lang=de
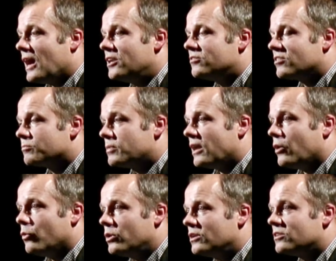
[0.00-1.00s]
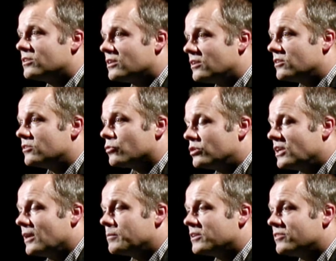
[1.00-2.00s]
Alles, was blau ist, das ist
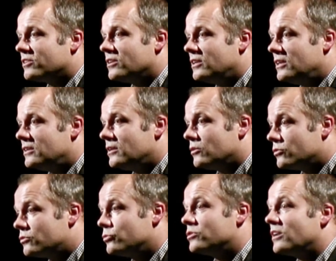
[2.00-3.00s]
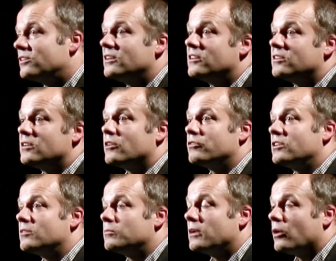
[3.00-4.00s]
unterhalb der Wasserlinie und zusätzlich sind auf
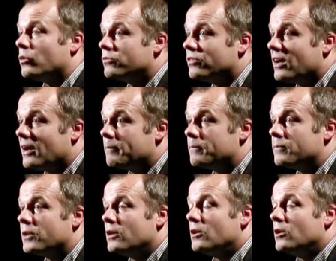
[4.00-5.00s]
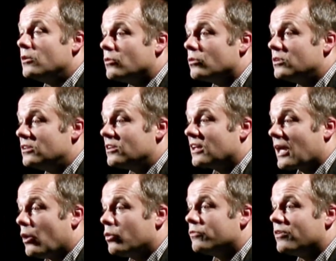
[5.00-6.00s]
diesen blauen Farben noch diese
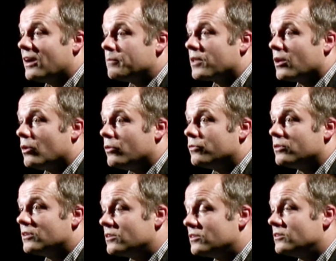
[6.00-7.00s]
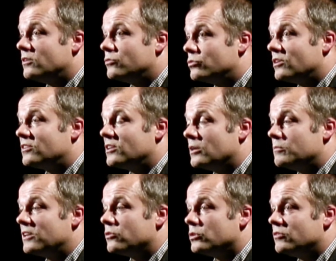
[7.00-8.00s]
grauen Farben drauf. Das ist eine zusätzliche
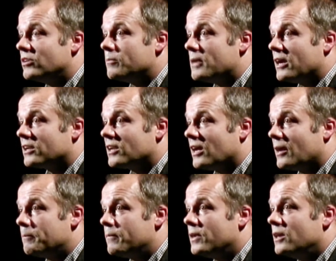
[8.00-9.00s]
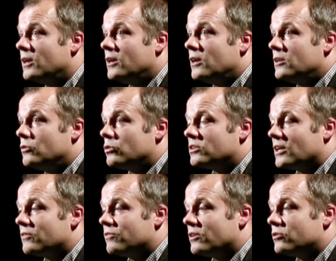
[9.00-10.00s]
Messung, die wir gemacht haben, die uns
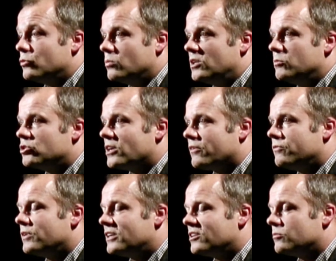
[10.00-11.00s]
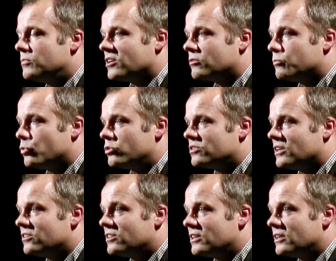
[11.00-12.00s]
etwas über die Beschaffenheit des Meeresbodens
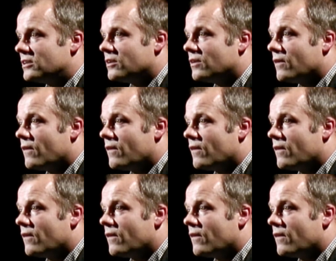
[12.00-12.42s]
erzählt.